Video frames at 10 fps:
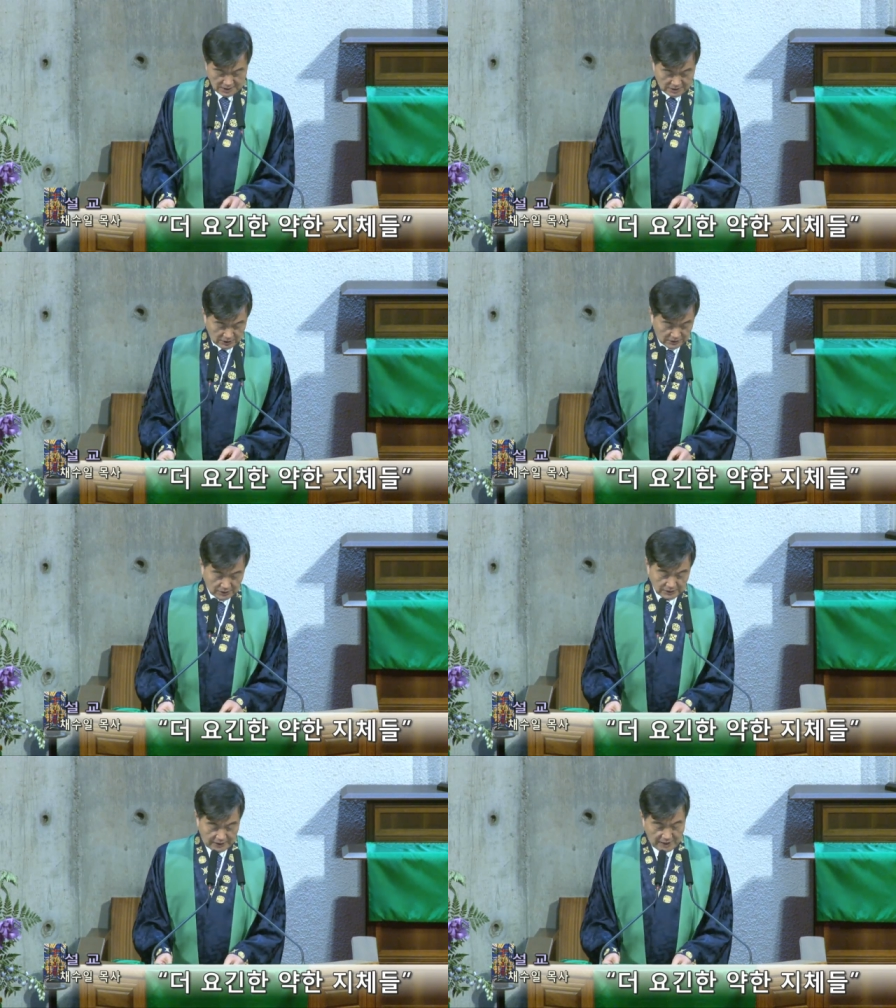
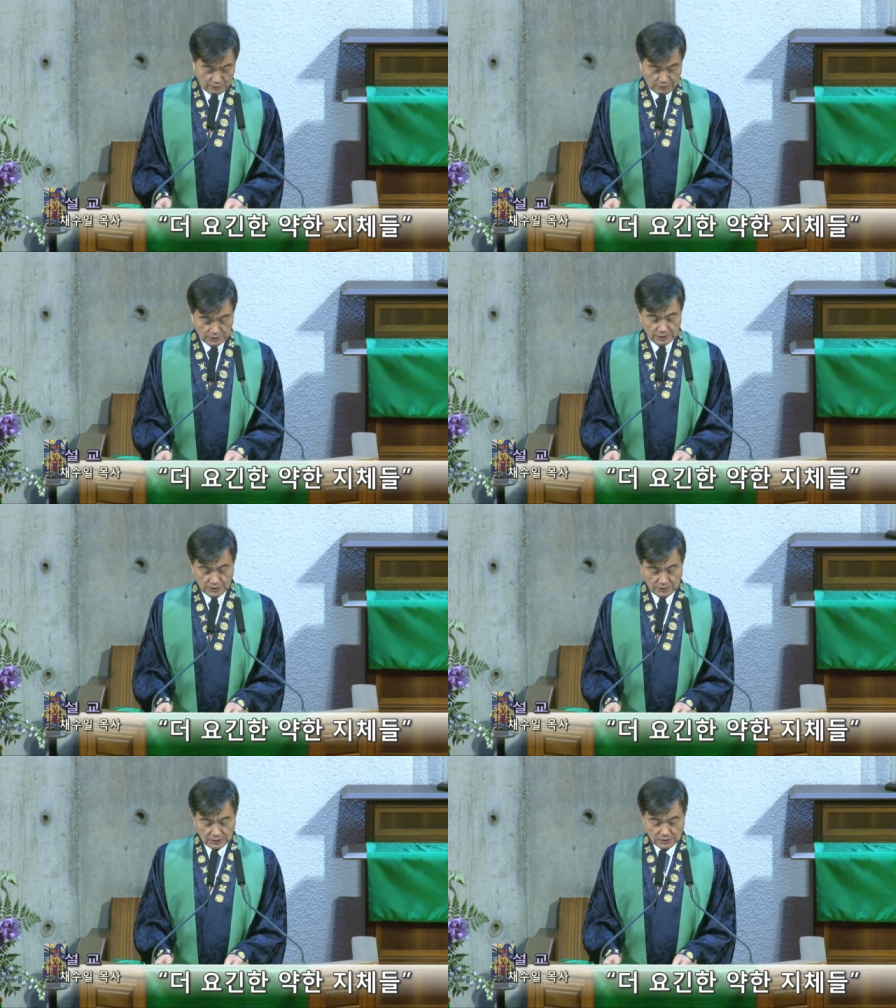그것들은
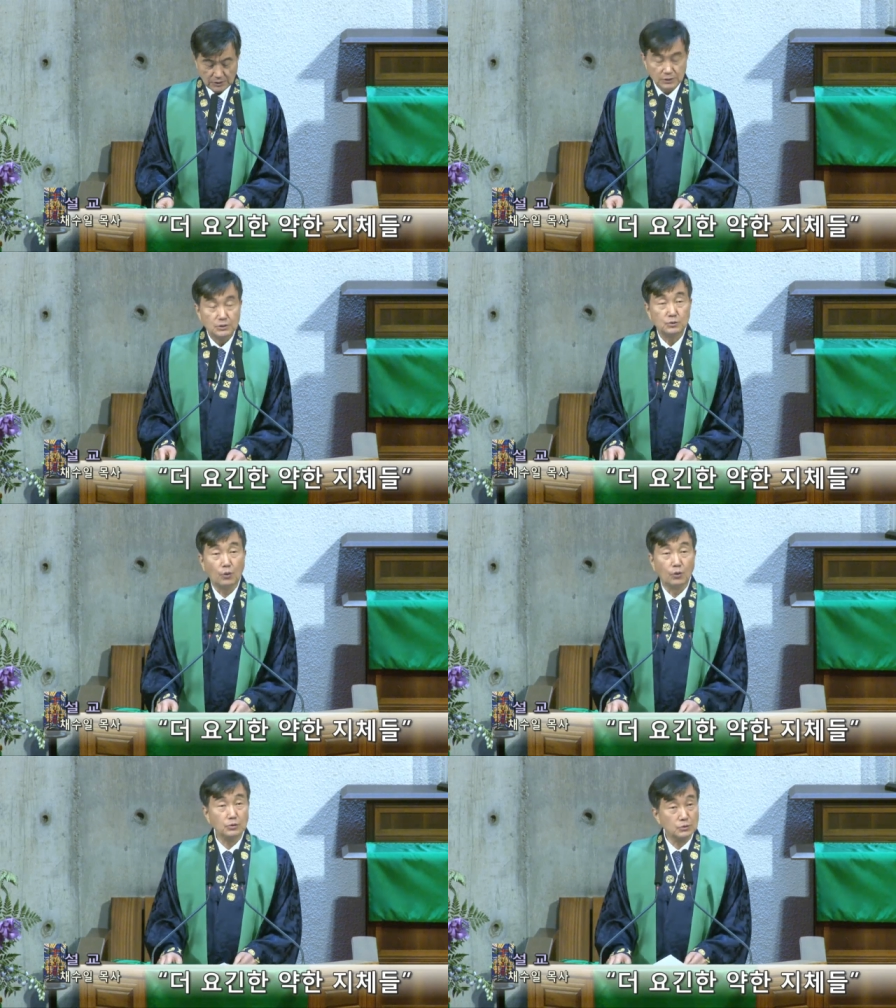대부분
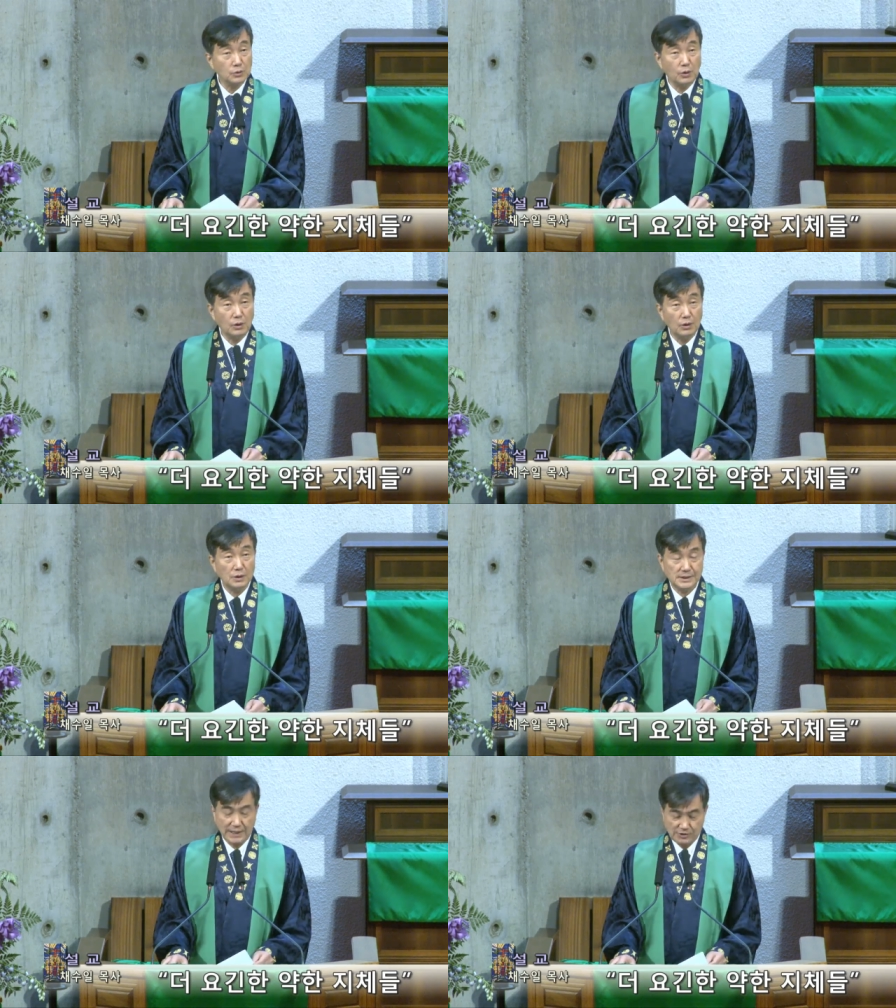
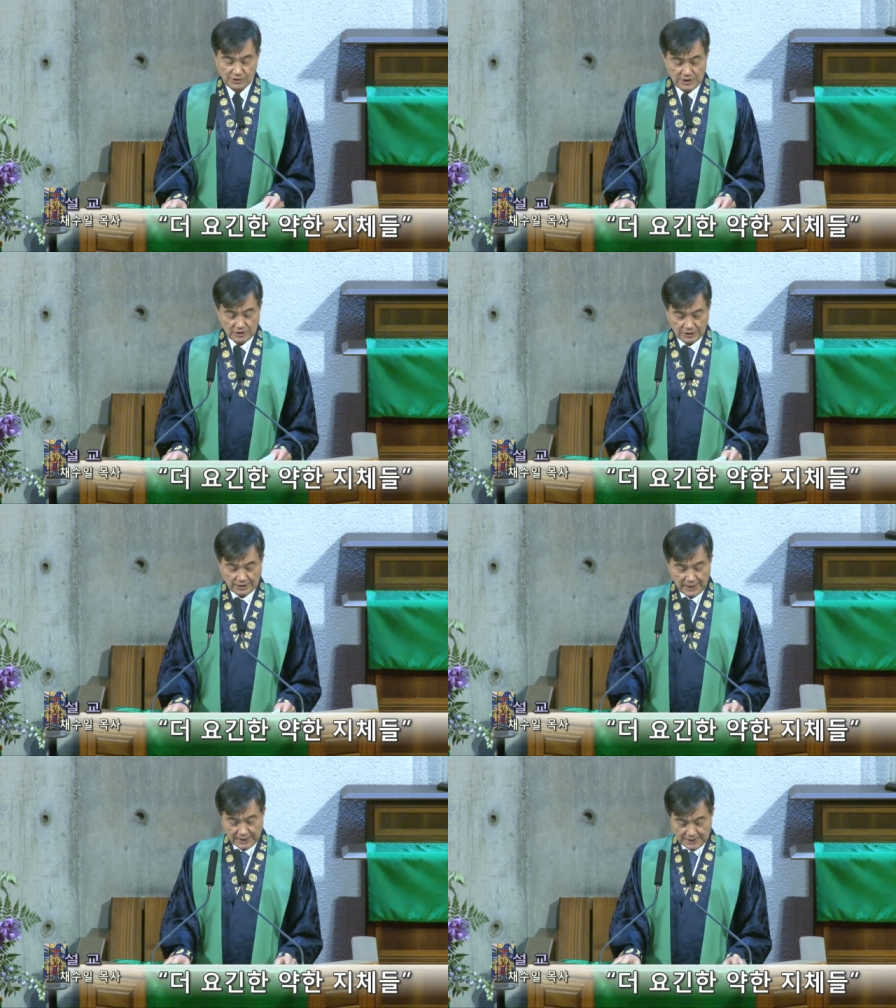돈으로 살 수 있는
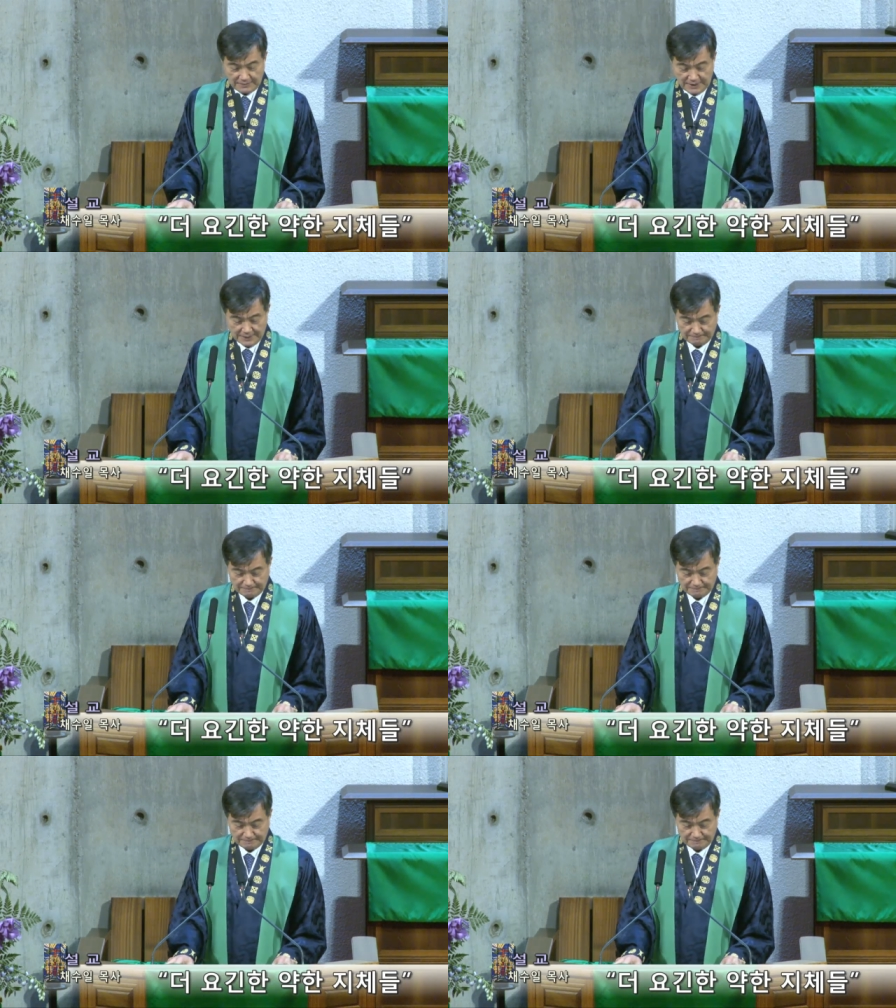것들이 아닙니다.